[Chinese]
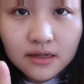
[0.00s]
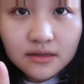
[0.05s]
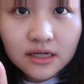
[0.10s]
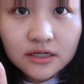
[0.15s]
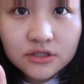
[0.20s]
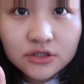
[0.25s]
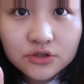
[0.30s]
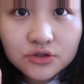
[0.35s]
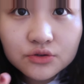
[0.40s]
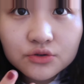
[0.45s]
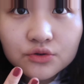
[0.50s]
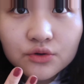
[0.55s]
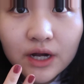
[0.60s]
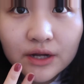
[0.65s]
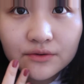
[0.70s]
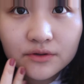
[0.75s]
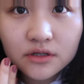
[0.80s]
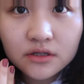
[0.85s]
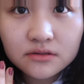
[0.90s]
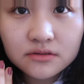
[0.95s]
但是就
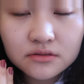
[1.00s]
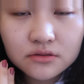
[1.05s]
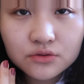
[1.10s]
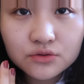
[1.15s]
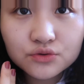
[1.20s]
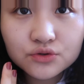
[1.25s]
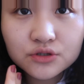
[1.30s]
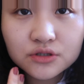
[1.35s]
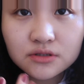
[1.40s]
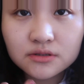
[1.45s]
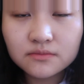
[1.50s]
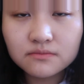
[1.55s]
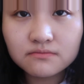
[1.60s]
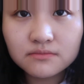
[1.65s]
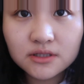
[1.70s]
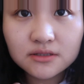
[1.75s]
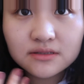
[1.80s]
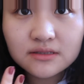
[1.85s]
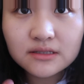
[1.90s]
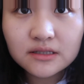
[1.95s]
感觉让就是
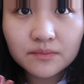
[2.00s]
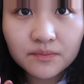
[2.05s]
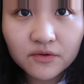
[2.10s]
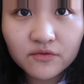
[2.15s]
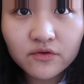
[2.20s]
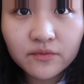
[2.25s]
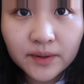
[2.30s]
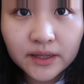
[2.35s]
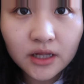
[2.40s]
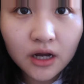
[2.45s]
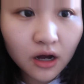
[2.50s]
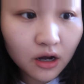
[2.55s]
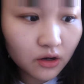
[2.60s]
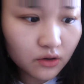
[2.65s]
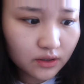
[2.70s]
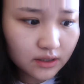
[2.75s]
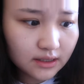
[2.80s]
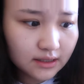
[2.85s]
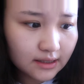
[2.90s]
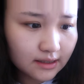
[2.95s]
让自己的皮肤变得
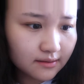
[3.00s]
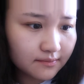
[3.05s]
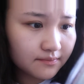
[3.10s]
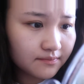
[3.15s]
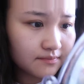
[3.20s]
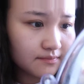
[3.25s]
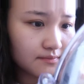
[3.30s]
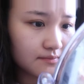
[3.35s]
好了一点，